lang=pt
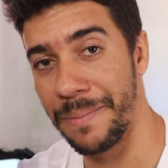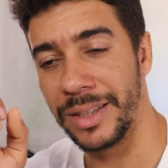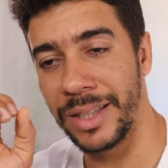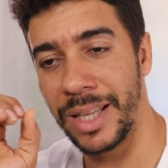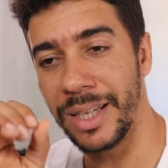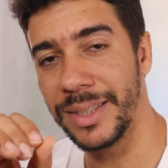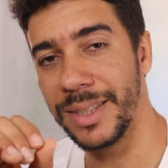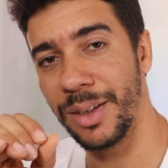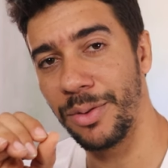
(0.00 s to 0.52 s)

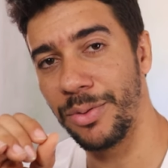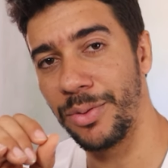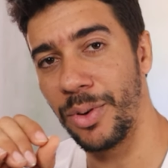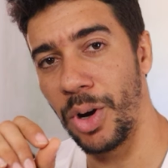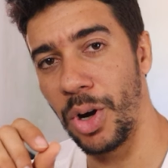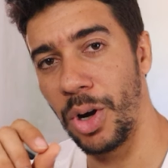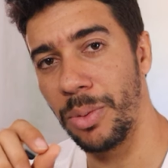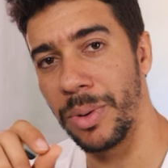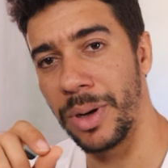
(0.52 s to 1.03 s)
Dessa
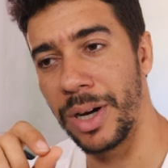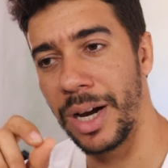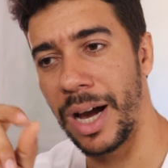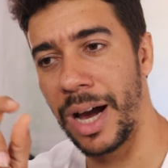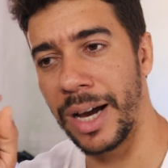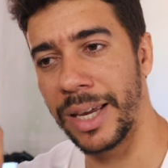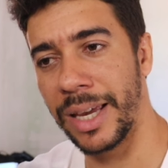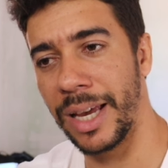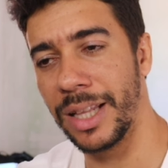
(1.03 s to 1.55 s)
forma,
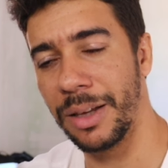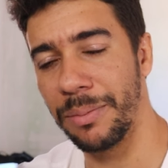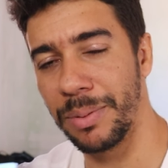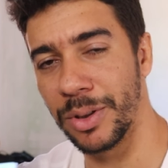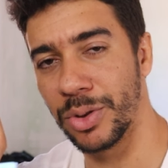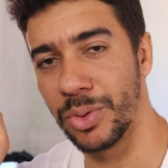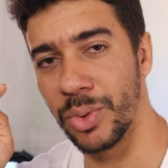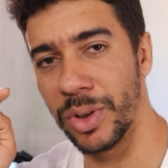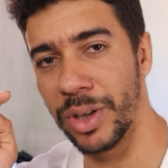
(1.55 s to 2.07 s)
aquela
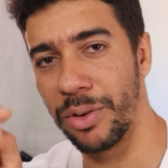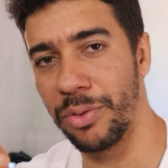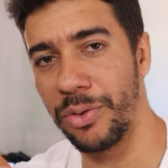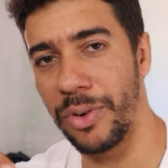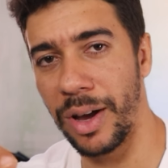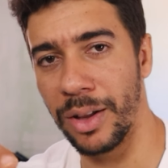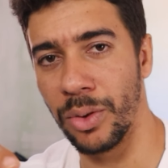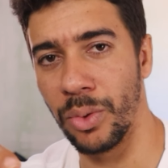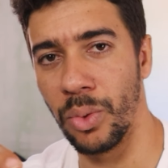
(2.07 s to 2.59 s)
pessoa que
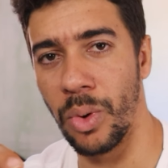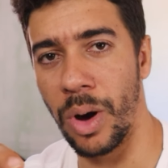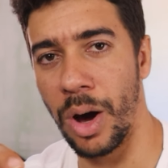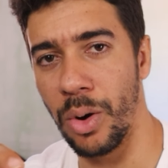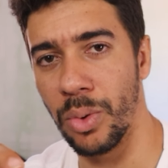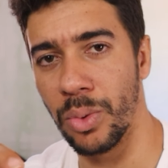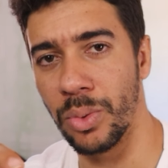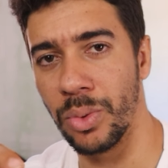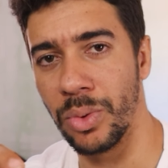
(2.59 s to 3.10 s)
falou
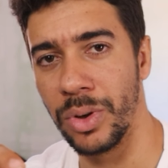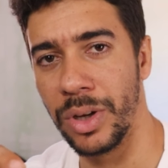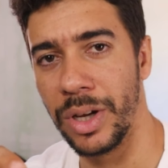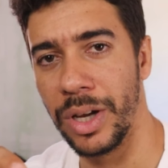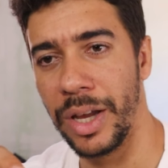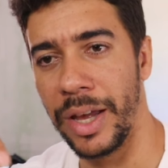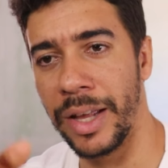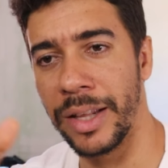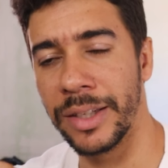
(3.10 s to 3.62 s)
algo,
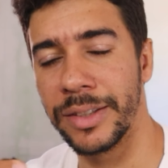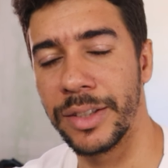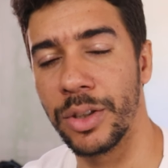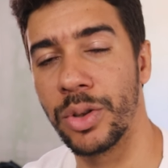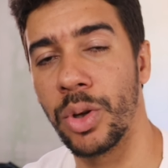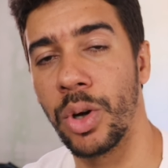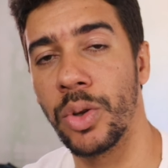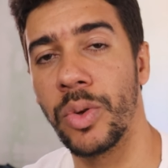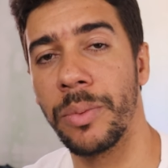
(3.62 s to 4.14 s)
ela se
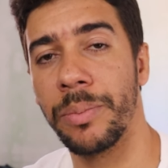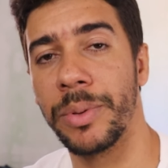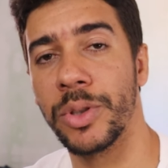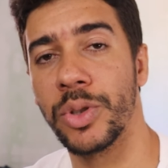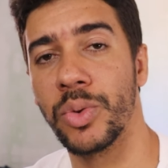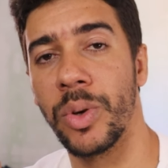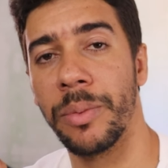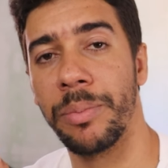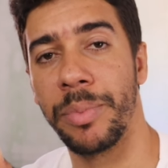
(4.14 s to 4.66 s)
torna uma
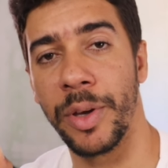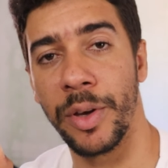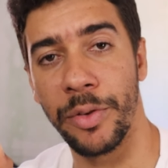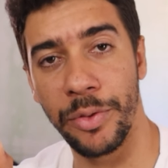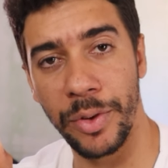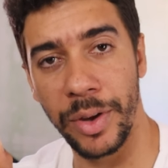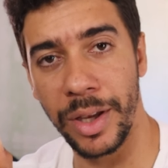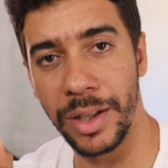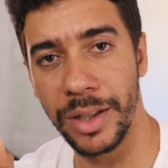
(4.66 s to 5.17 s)
pessoa
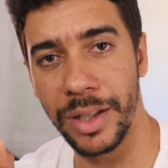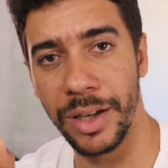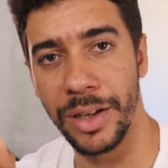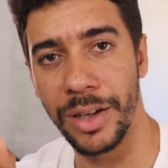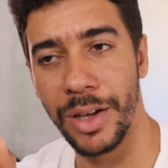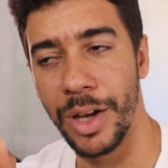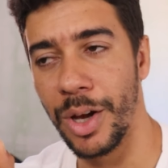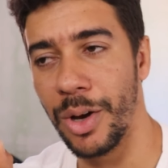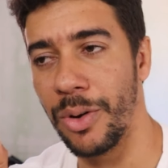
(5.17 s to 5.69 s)
perfeita,
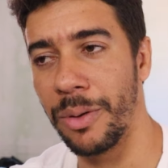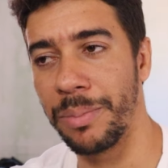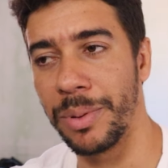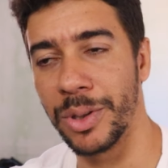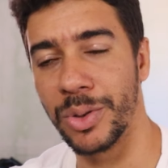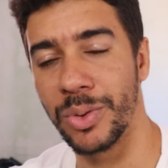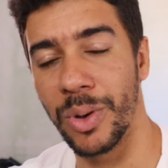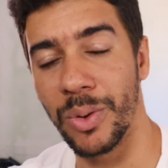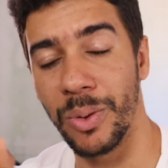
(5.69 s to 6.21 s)
uma
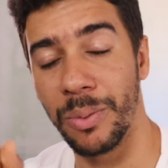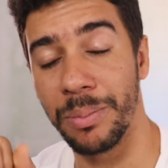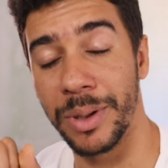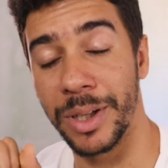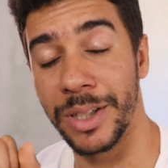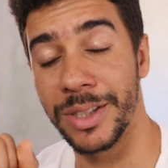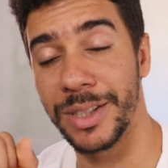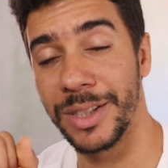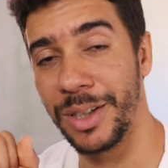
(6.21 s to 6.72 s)
pessoa
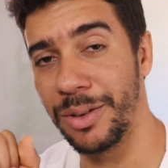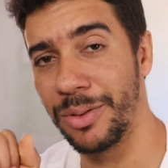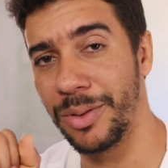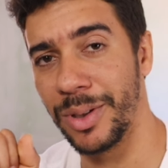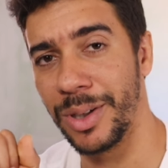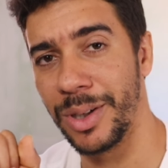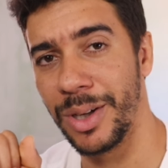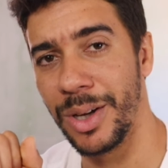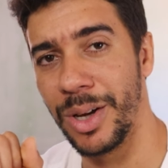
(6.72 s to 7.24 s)

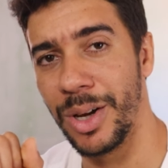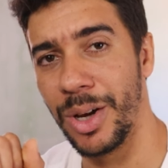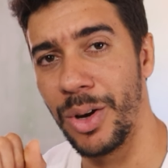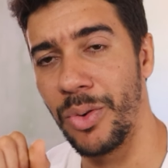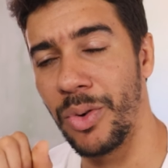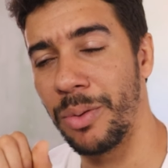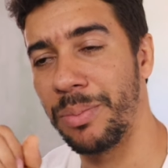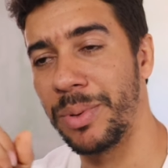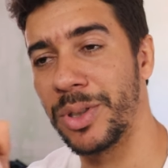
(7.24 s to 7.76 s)
compreensiva,
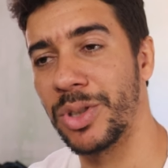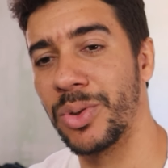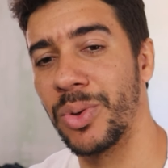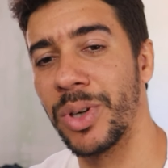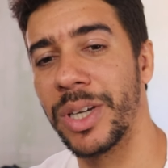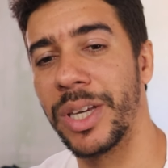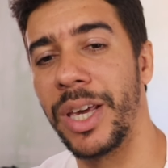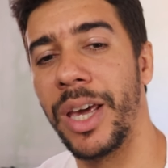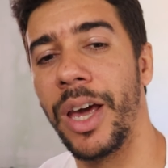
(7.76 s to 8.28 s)
uma
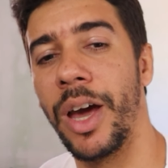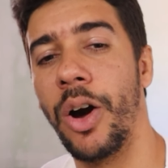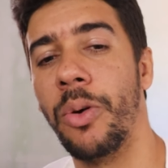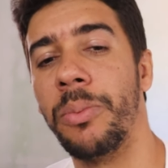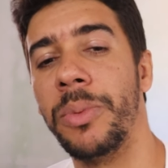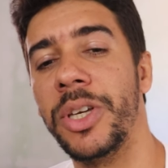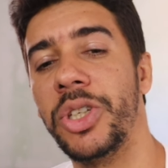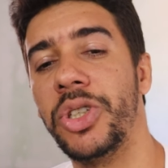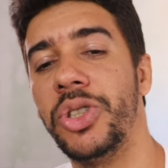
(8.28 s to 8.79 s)
pessoa que
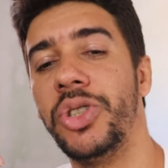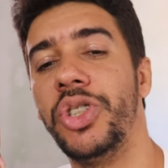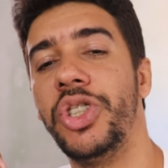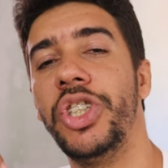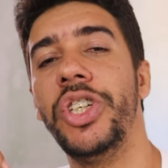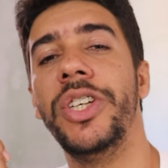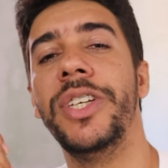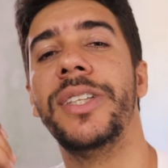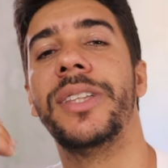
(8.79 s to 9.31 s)
realmente
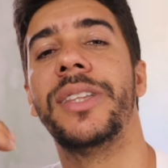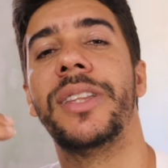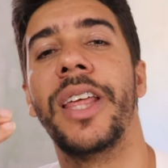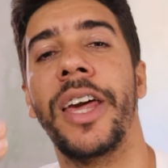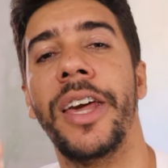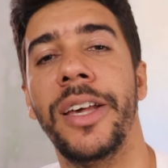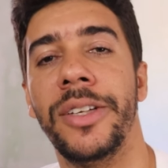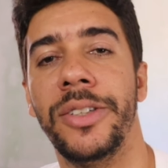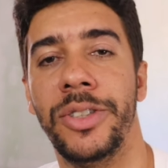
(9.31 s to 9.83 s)
te
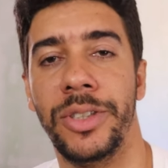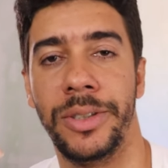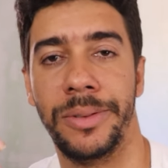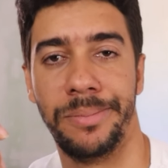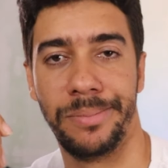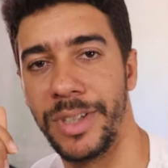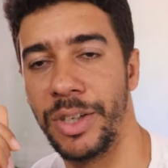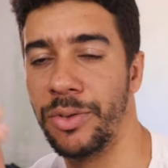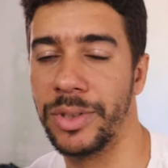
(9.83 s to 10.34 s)
entende
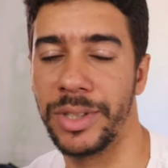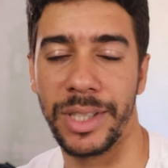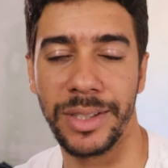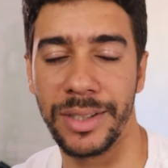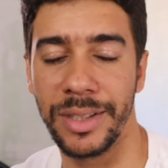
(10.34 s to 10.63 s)
e você